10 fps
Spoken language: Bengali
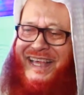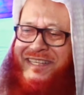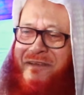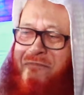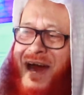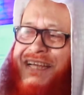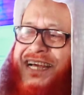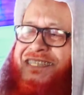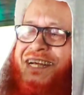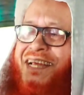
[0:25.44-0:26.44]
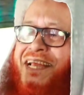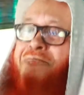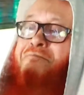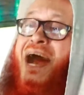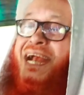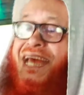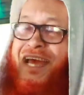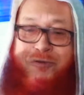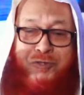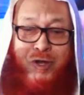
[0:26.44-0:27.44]
এই যে মার কাছে এই মাকে
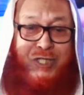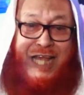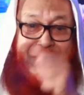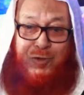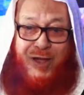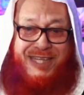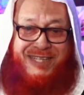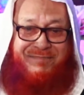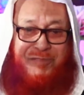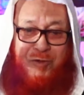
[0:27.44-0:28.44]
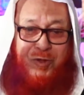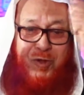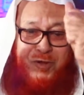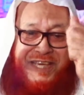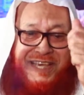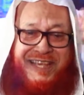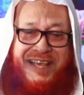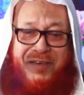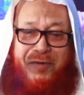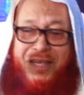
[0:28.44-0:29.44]
ওই দশাতওয়ালি ওই লক্ষ্মী
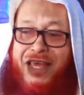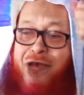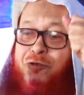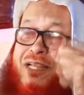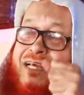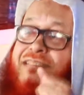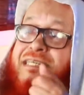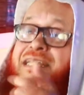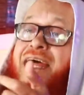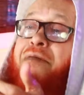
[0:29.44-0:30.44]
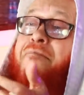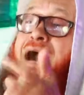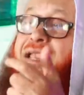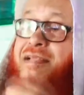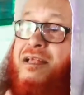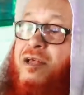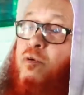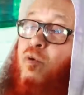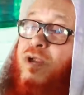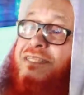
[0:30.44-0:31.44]
ওই এগুলির কাছে তারা মার
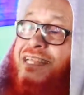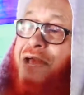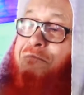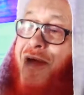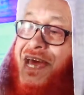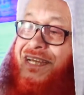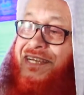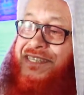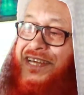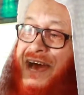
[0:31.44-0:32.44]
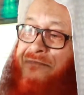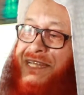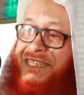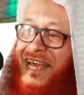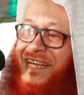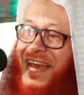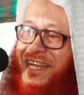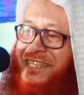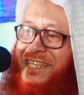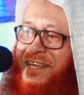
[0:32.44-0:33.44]
ওরা চায় মায়ের কাছে আমরা চাই কার
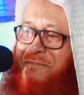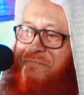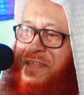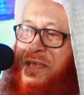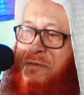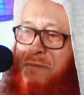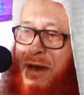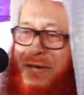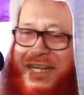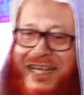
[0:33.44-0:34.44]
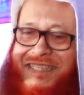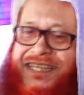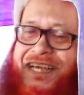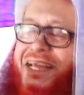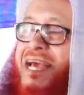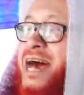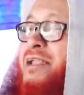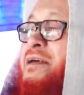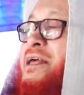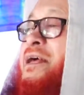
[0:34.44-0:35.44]
কাছে বাবার কাছে আর